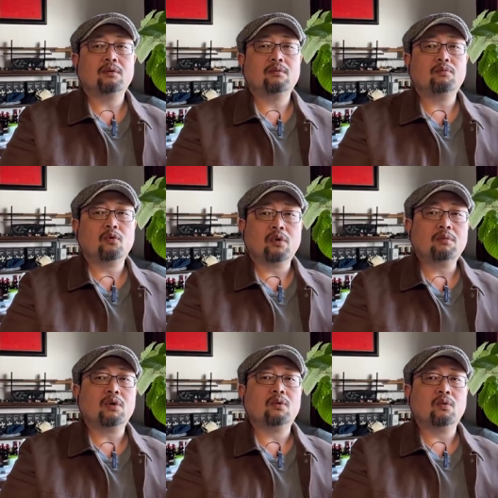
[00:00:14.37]
模
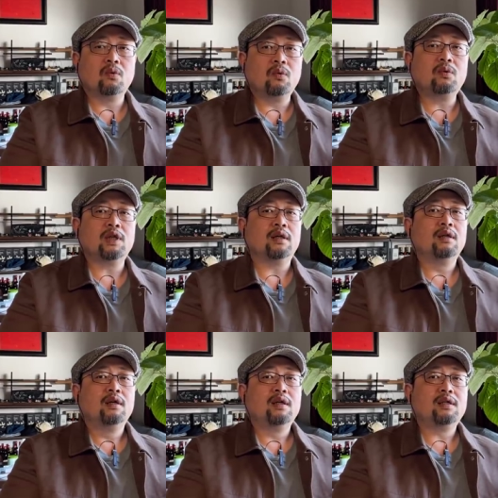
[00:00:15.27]
模糊糊的
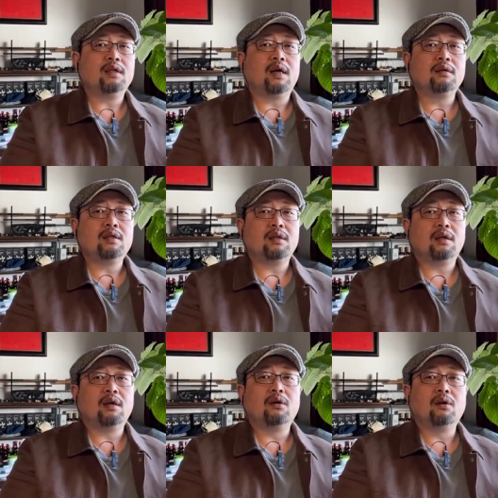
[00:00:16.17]
想起了
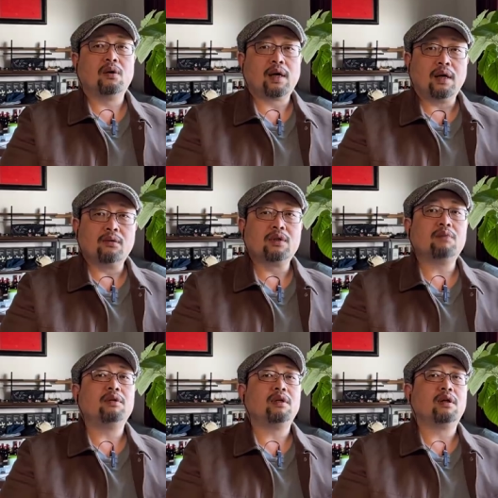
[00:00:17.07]
哦，还有这
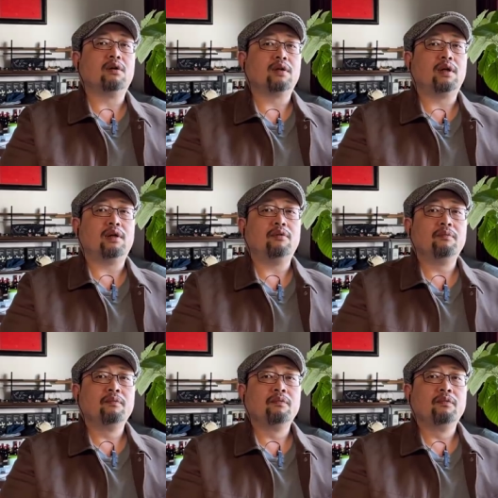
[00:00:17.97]
么一口子人
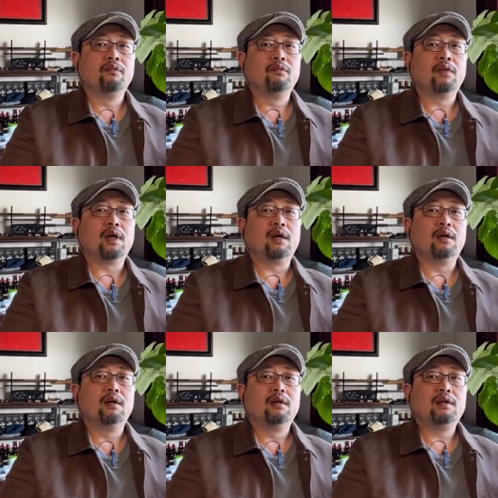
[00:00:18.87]
啊。
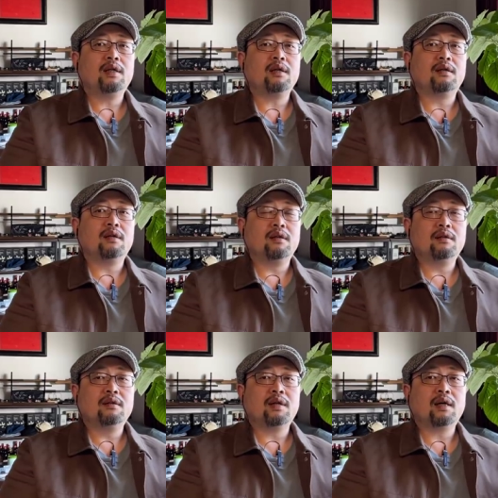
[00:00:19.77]
这个
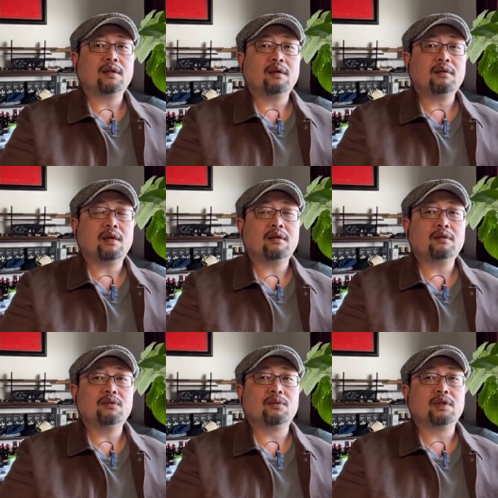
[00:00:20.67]
人他当年
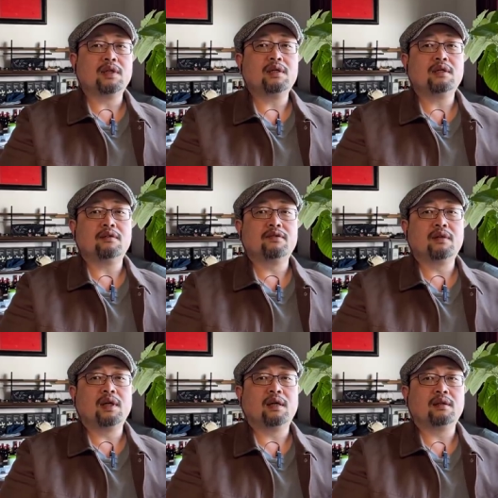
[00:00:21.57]
所掀起的
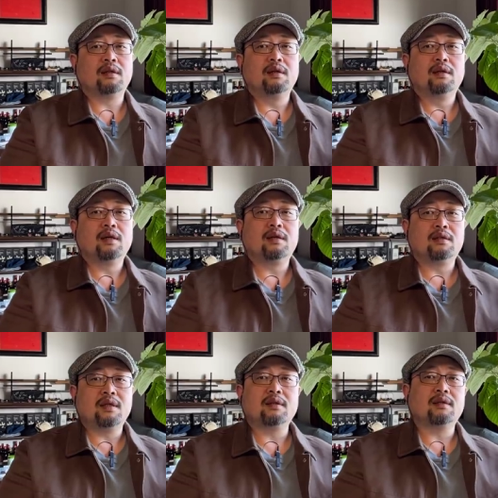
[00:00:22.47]
风浪呢，那是
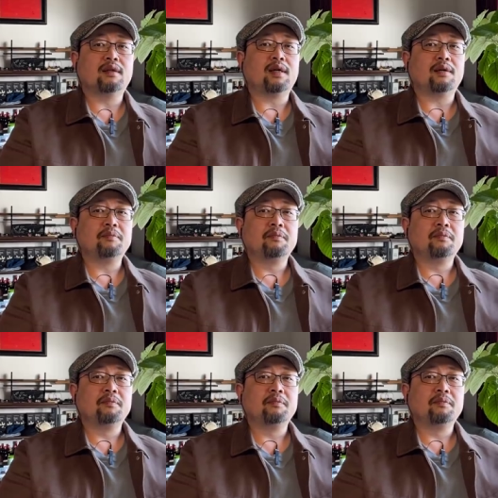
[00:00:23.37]
相当的大。